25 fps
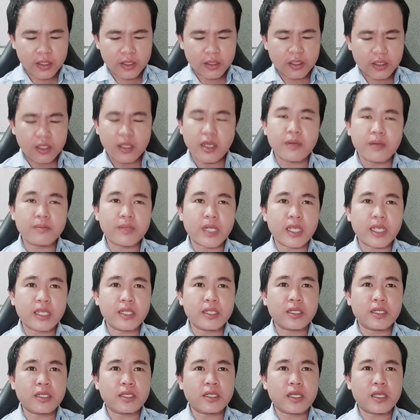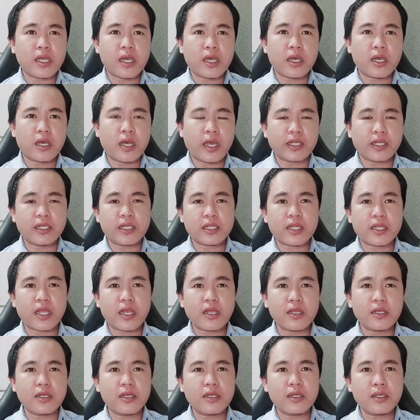thì hôm nay thì Hạnh Nhật
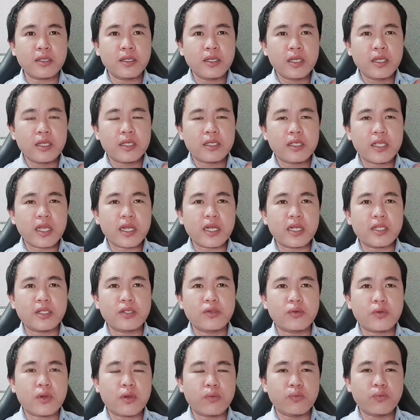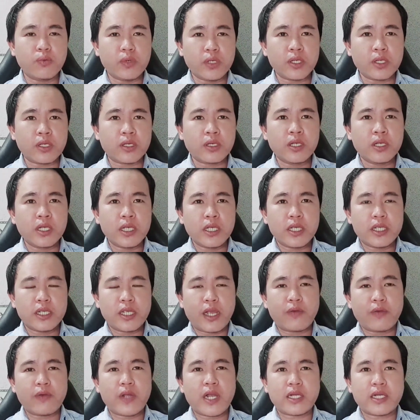Tấn rất là nhiều công việc
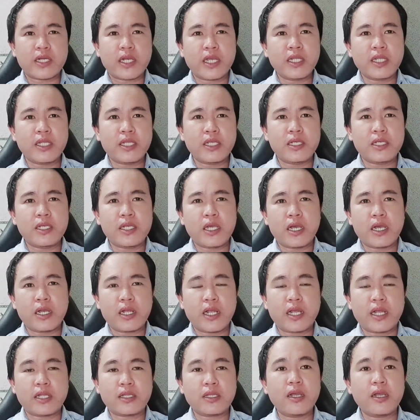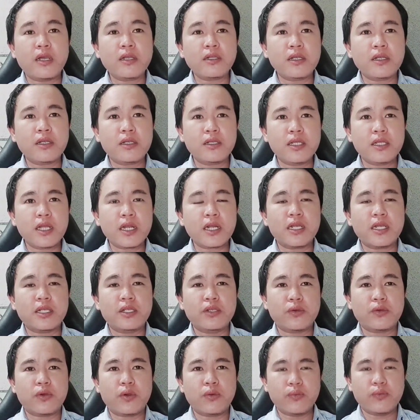dạo gần đây thì ờ, gần tết rất là
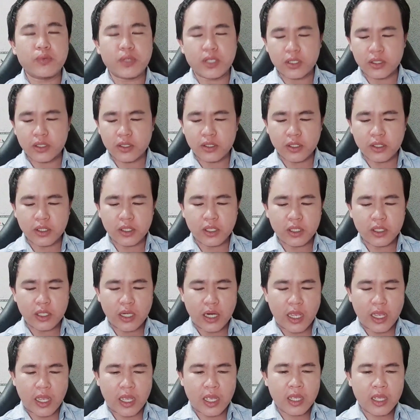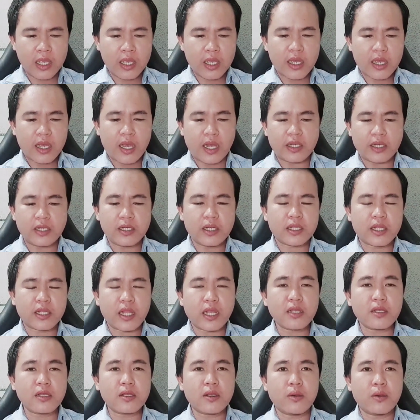nhiều công việc cho nên là hạnh
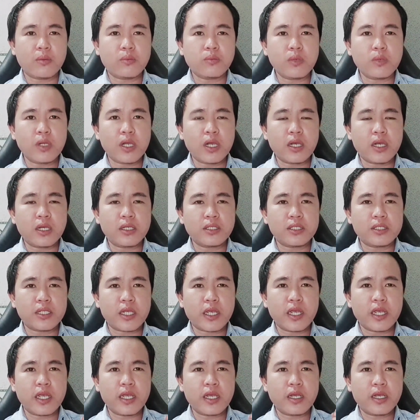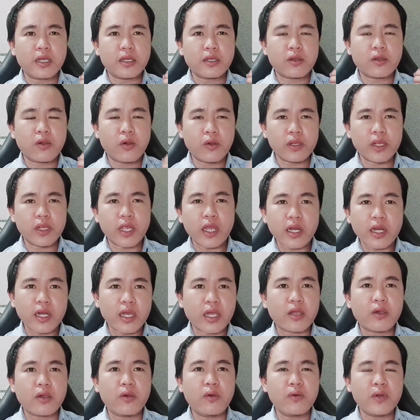tấn cũng ờ, sẽ ờ, rất
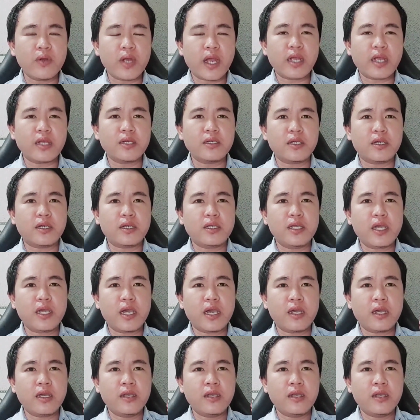là cố gắng để